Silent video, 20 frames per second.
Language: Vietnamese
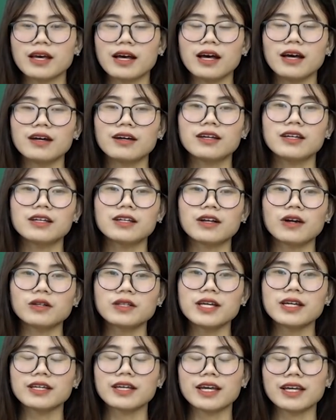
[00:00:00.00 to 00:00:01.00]
à, có
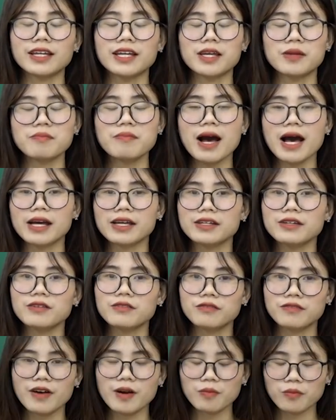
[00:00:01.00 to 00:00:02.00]
thể kể đến bài
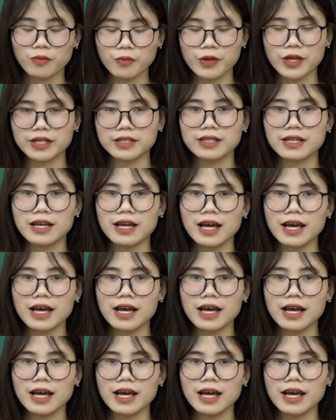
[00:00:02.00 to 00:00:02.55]
vọng nguyệt